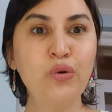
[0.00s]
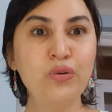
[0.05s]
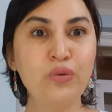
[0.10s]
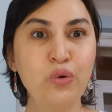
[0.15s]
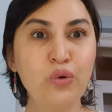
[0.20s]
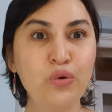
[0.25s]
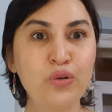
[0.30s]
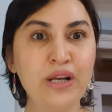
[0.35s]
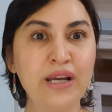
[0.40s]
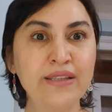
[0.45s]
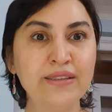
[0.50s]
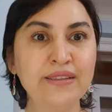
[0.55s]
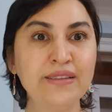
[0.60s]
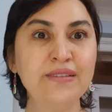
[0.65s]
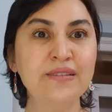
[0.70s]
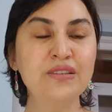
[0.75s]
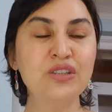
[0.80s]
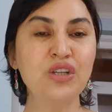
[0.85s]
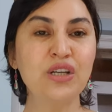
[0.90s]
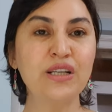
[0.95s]

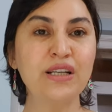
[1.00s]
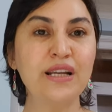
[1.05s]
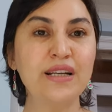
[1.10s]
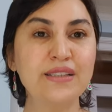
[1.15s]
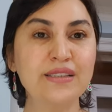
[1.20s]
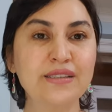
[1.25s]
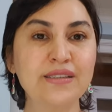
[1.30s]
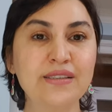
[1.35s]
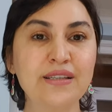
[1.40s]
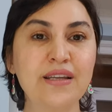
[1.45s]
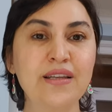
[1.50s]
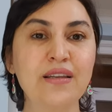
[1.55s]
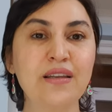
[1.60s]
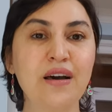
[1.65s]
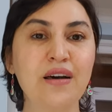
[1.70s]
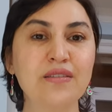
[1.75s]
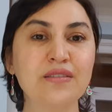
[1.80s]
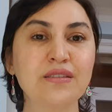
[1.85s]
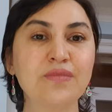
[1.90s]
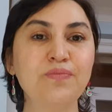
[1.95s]
öğrendiğiniz şeyler size
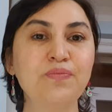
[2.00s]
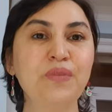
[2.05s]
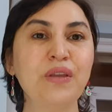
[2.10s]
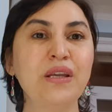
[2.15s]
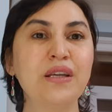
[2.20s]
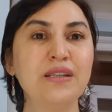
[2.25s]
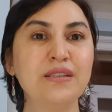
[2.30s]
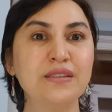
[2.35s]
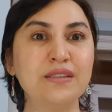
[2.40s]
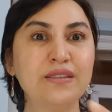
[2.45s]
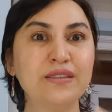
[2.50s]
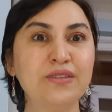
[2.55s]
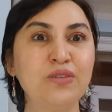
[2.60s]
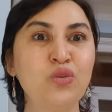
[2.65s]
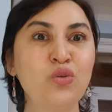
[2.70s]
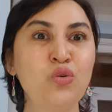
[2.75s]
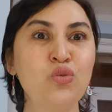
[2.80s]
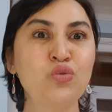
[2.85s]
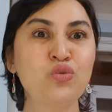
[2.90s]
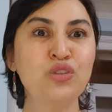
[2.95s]
lazım.
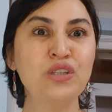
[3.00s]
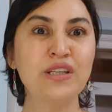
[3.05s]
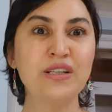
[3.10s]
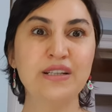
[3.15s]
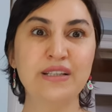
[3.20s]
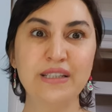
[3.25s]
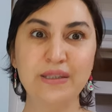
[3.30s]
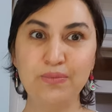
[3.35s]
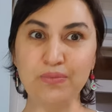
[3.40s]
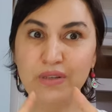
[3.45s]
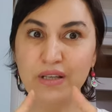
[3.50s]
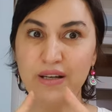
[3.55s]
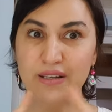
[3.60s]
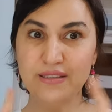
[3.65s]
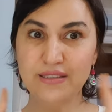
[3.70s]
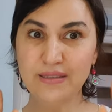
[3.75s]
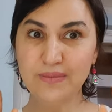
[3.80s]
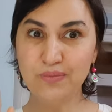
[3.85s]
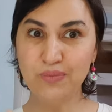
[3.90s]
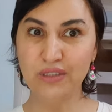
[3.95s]
Sizin önünüze rakip
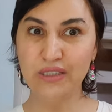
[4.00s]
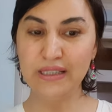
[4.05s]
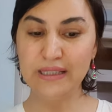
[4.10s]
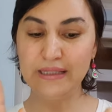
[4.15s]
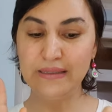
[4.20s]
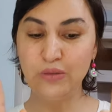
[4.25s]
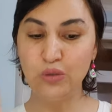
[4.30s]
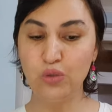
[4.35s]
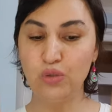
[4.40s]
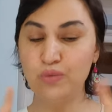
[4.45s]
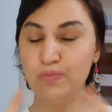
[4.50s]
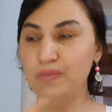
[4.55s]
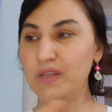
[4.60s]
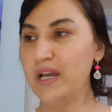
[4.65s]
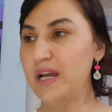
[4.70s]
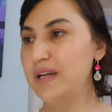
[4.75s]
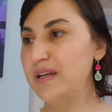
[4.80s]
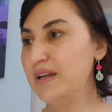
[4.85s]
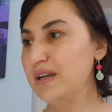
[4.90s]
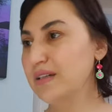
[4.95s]
lazım değil diyorum
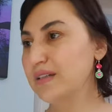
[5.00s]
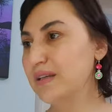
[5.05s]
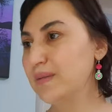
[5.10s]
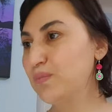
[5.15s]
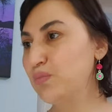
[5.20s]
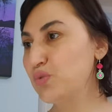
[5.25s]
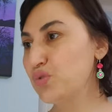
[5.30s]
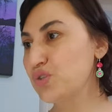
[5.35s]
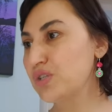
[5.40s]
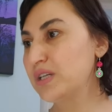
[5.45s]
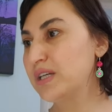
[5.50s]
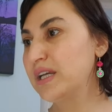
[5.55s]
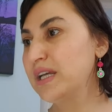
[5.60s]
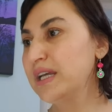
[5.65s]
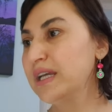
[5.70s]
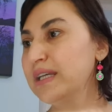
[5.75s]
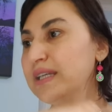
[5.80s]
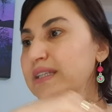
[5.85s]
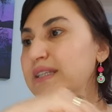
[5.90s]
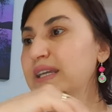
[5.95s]
değerli akrep burçları.
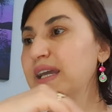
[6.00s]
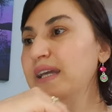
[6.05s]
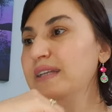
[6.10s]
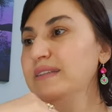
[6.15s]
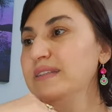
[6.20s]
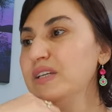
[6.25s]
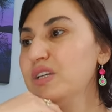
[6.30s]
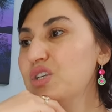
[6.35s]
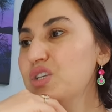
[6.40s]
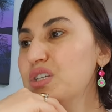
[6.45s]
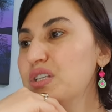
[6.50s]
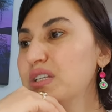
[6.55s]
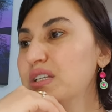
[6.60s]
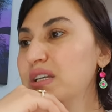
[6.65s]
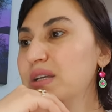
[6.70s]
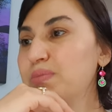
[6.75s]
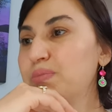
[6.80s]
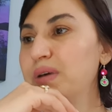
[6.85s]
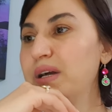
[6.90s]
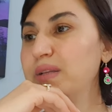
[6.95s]
Kendi işini
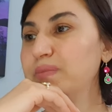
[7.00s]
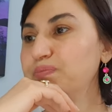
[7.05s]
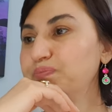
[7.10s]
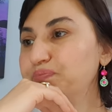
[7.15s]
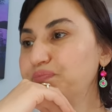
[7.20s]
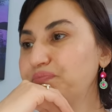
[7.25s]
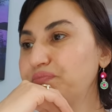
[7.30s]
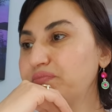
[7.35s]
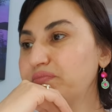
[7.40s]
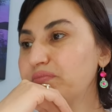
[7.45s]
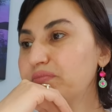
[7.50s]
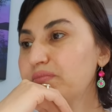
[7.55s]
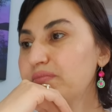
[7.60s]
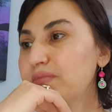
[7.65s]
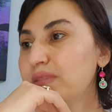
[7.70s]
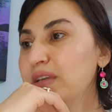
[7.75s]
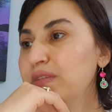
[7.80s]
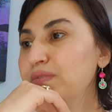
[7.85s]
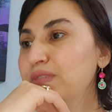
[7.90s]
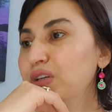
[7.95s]
yapan
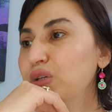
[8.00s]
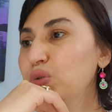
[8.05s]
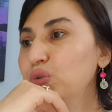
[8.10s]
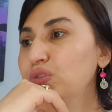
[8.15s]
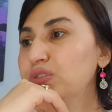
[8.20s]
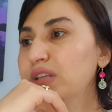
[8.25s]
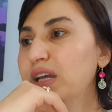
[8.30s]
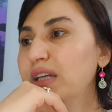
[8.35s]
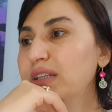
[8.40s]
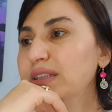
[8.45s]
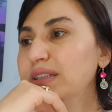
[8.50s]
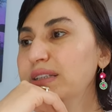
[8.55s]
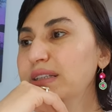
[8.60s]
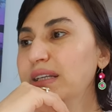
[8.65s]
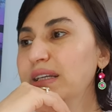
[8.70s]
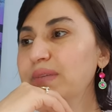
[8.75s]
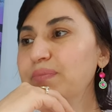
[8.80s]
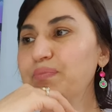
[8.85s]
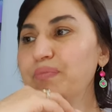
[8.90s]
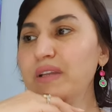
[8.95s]
ve
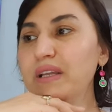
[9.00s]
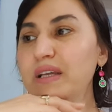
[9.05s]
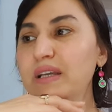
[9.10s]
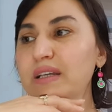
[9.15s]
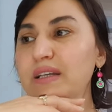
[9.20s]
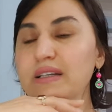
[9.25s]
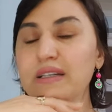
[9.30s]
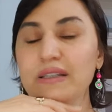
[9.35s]
özellikle e,